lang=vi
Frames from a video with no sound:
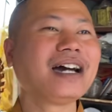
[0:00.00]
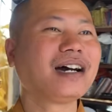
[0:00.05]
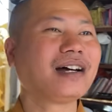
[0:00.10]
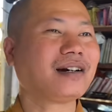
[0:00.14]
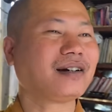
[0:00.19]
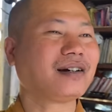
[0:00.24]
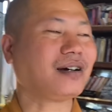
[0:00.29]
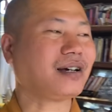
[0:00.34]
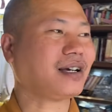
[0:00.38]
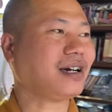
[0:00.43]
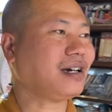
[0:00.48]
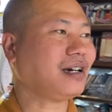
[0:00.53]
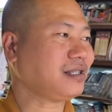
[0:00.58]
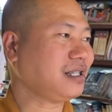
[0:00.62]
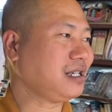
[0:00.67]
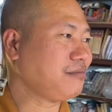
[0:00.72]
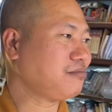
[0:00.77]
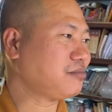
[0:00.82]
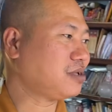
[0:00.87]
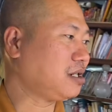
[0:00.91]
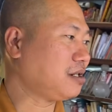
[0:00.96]
Rồi kế
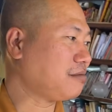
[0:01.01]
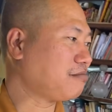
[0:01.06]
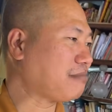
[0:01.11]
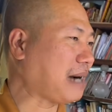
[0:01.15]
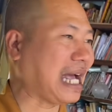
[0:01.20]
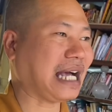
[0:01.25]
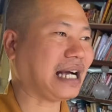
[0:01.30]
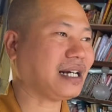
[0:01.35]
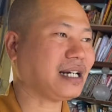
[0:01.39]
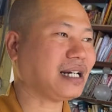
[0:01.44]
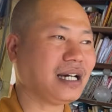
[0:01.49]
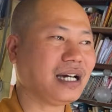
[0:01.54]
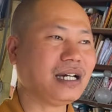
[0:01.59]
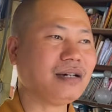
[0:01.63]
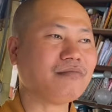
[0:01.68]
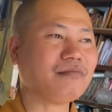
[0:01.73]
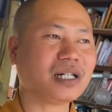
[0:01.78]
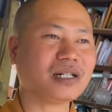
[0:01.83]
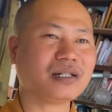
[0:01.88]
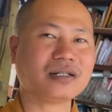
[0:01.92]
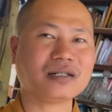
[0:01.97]
tiếp nữa bàn ghế
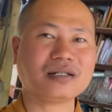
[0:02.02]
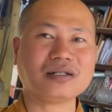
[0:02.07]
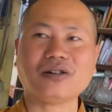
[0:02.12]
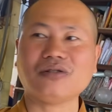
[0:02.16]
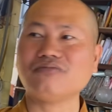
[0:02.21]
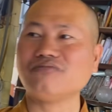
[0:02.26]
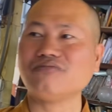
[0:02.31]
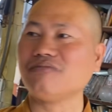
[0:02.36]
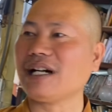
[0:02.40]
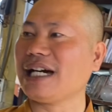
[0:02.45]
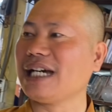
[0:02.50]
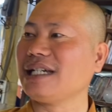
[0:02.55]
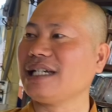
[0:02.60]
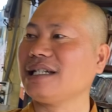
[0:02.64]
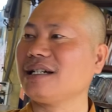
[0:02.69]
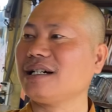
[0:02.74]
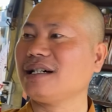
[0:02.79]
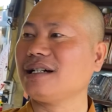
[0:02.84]
mình cũng phải